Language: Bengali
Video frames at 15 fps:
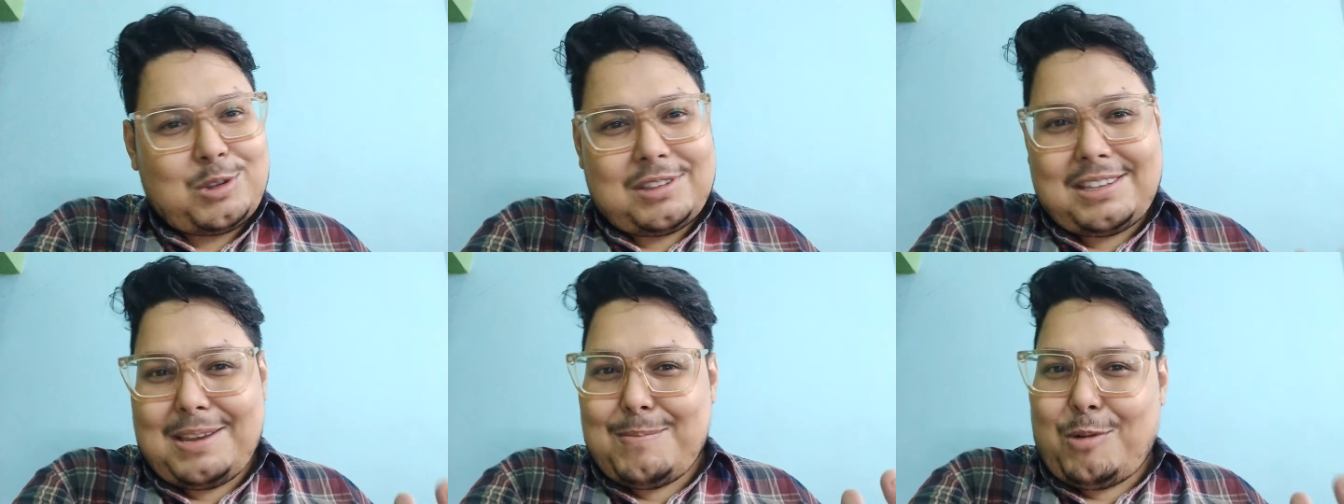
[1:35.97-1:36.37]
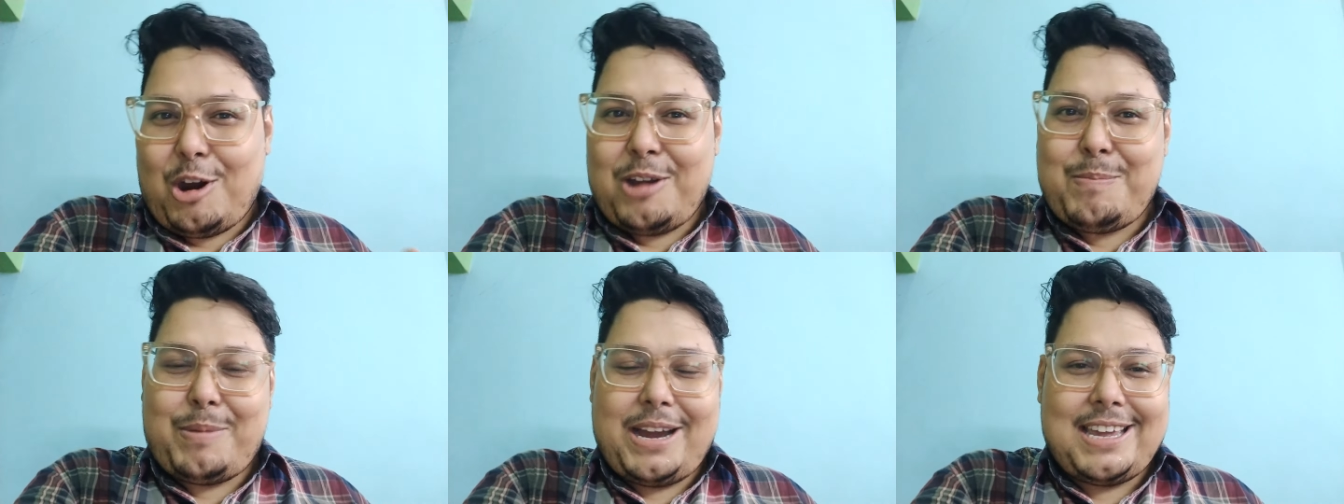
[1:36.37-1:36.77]
সত্যি
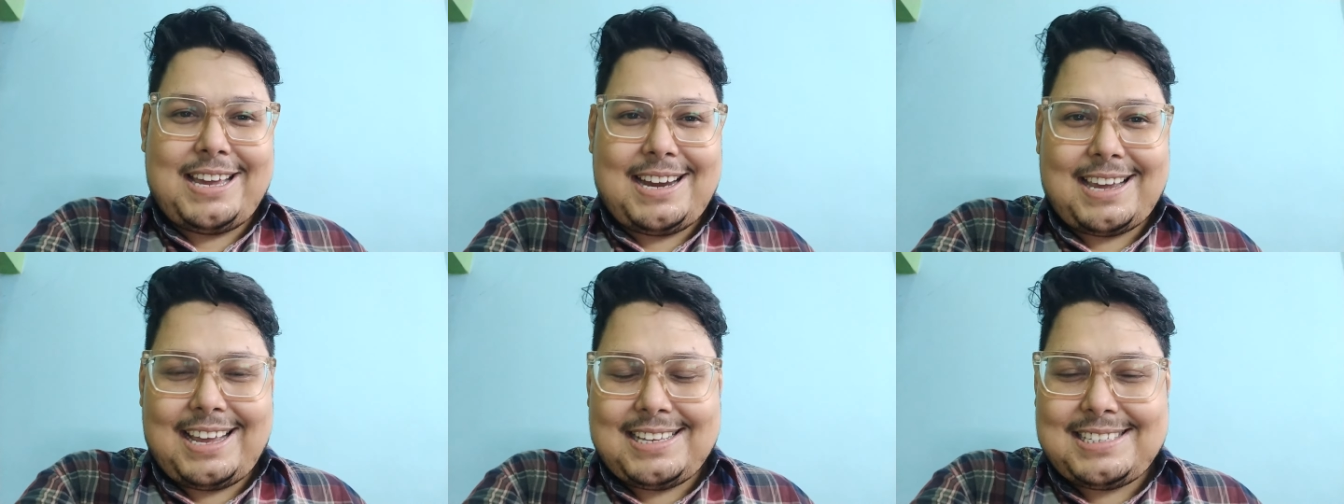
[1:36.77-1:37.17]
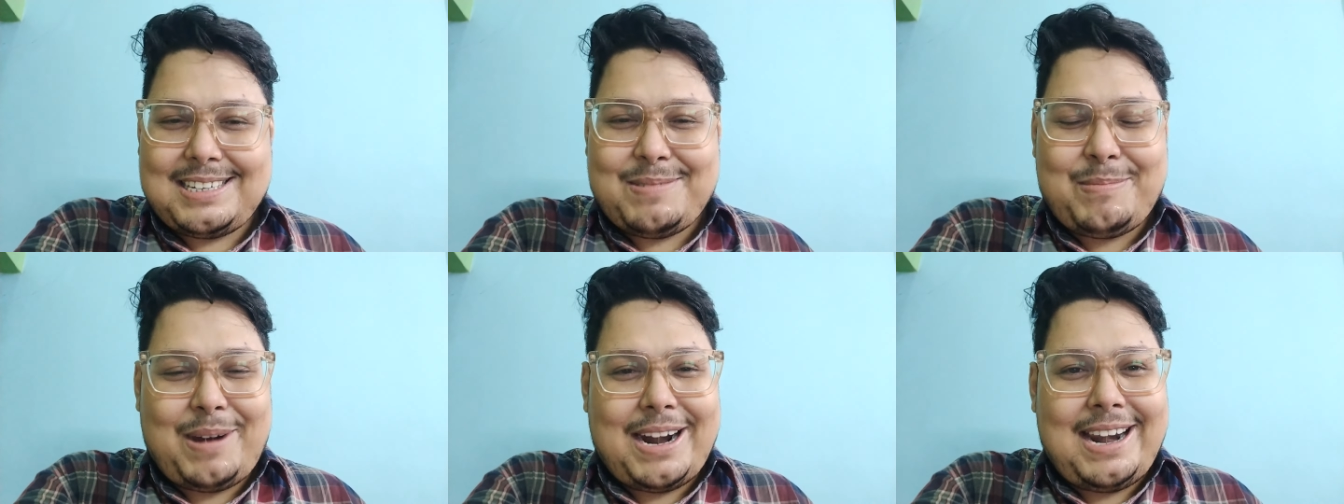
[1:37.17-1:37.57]
ভয় পাইয়া
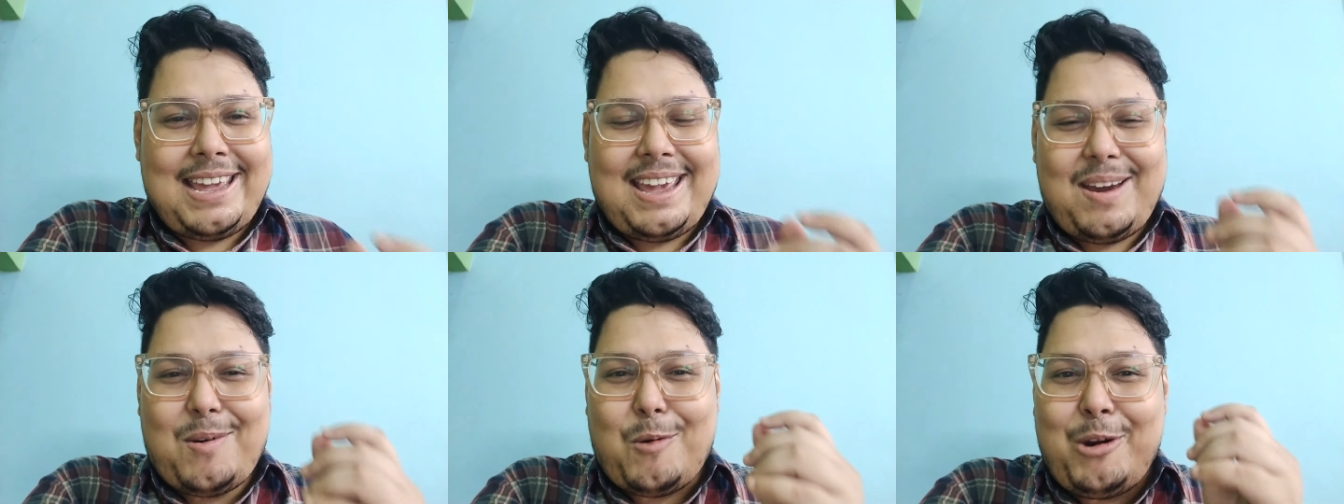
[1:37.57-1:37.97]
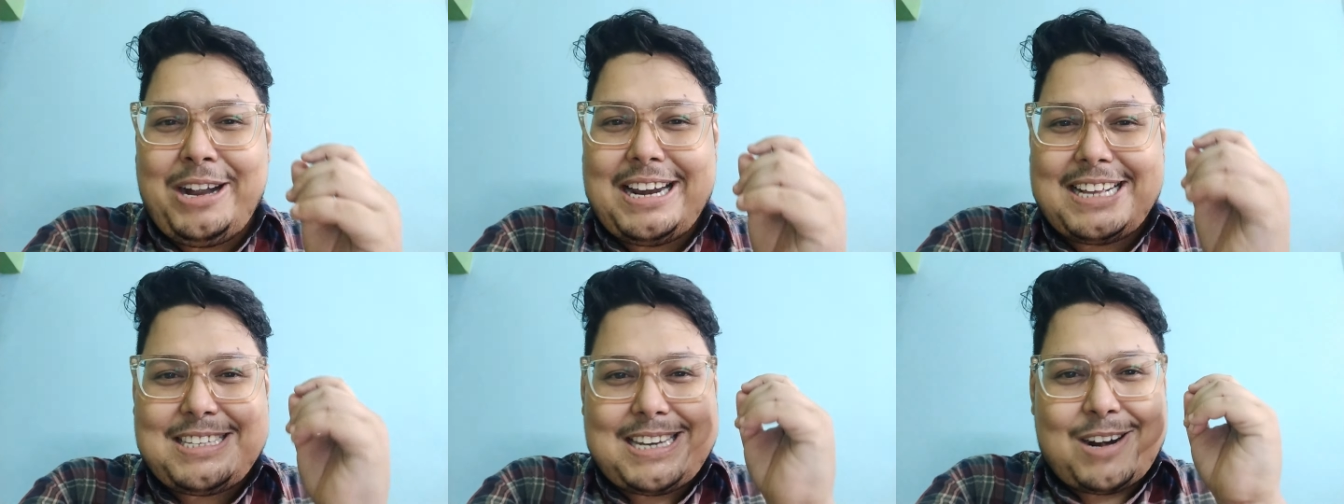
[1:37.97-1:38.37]
গেছি মানে
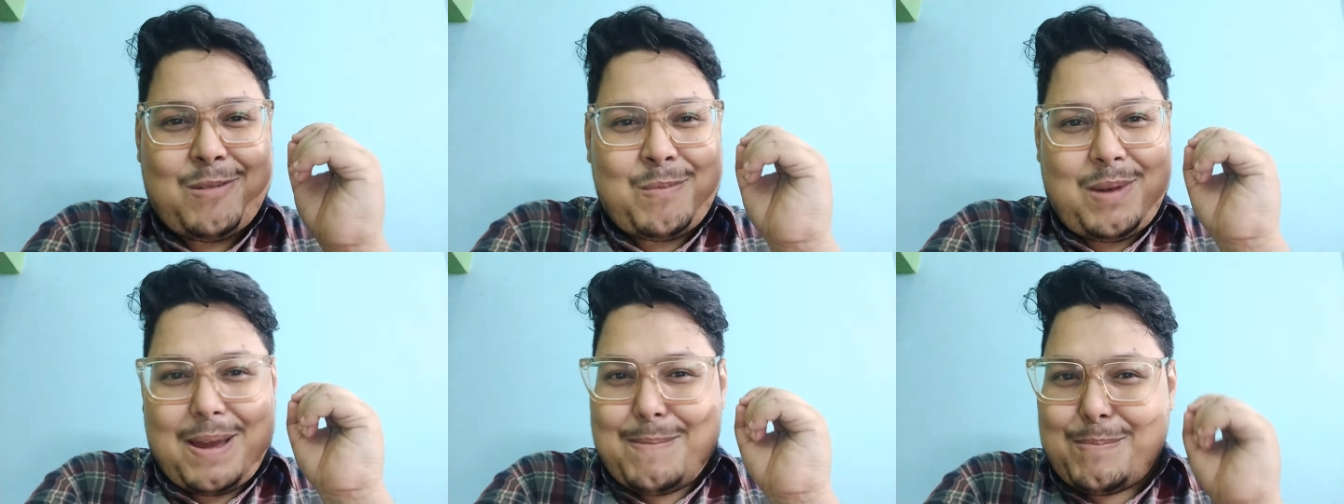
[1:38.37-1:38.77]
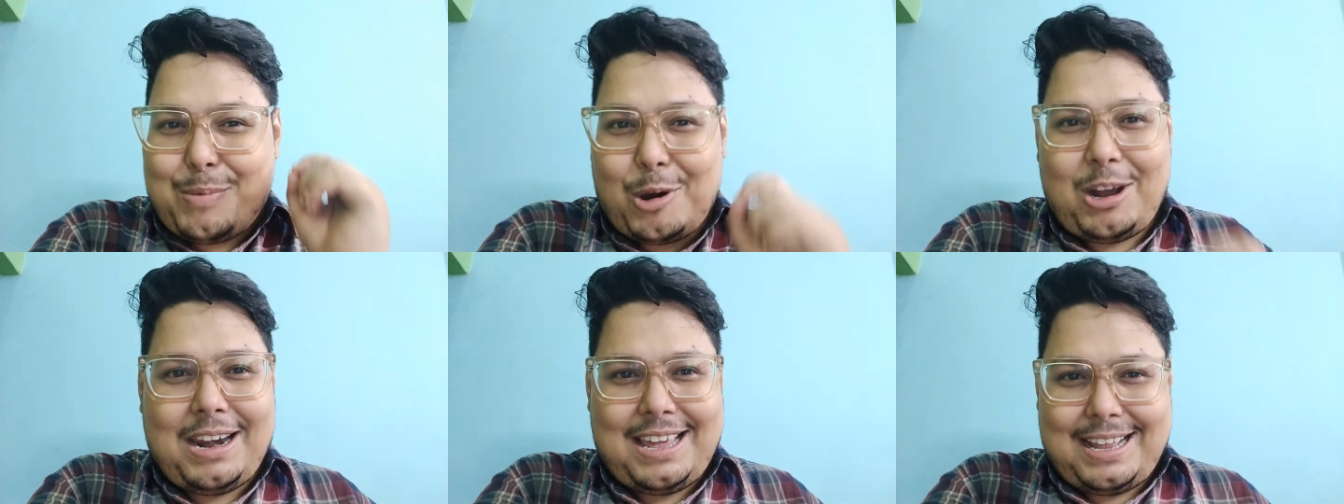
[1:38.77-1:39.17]
ওইটা যেরমভাবে
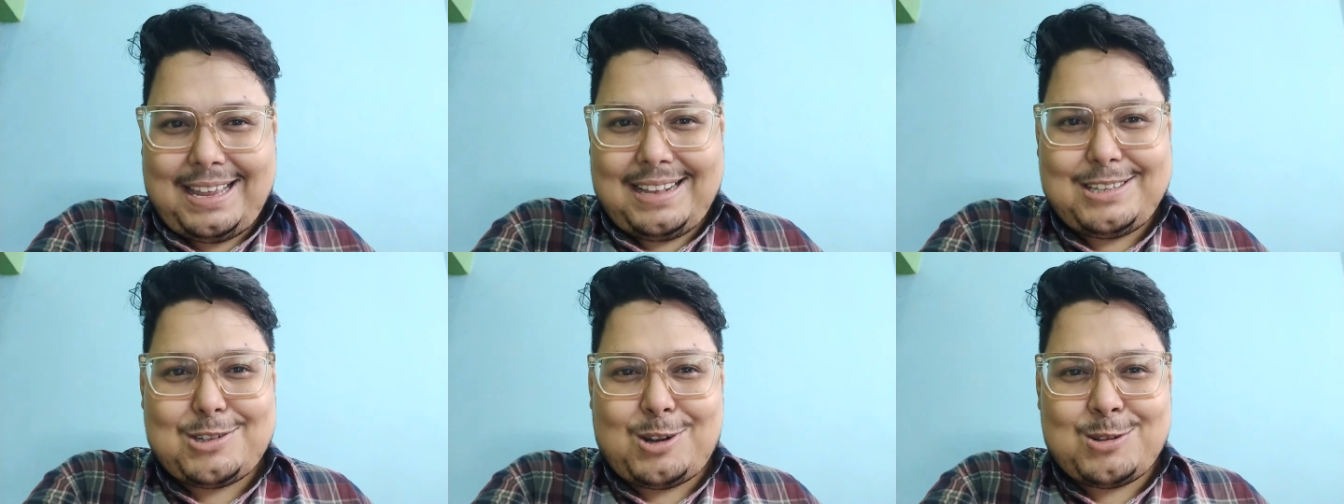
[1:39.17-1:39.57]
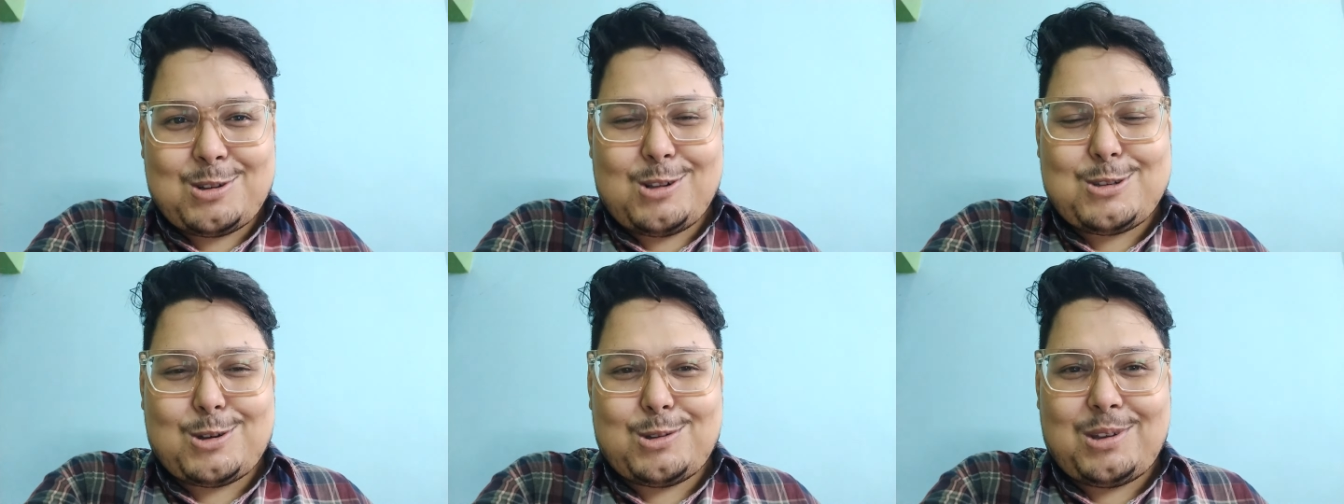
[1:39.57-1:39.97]
বলে
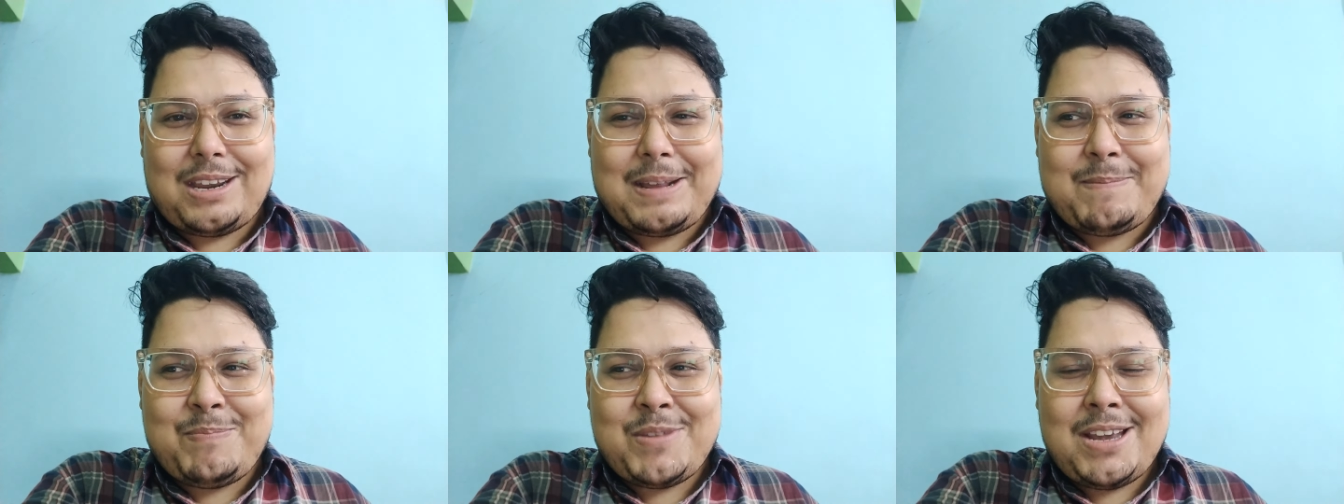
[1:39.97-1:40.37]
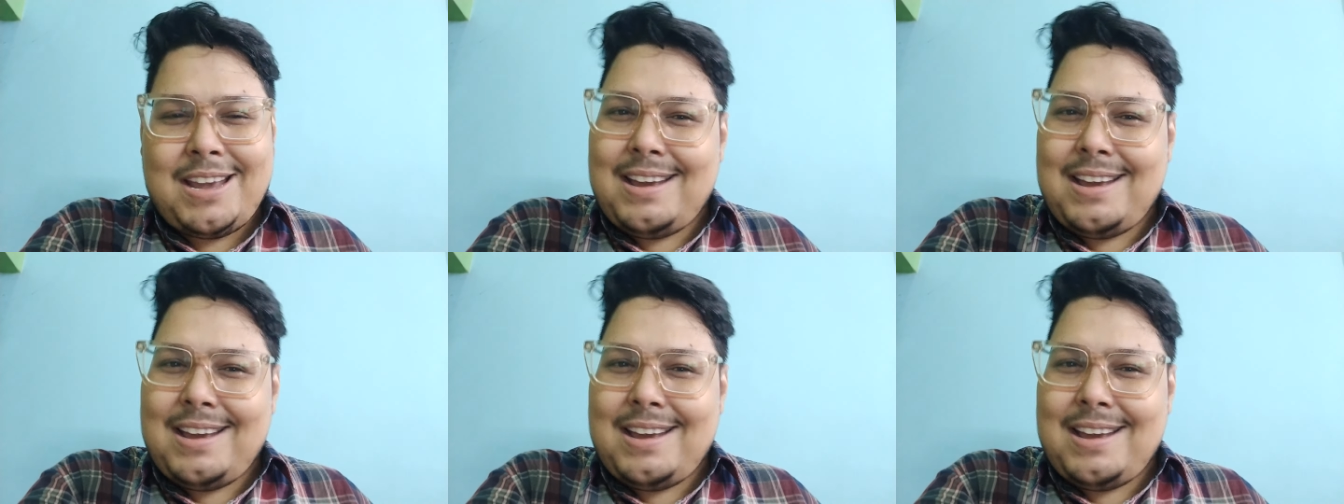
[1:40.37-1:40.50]
চঞ্চল চৌধুরী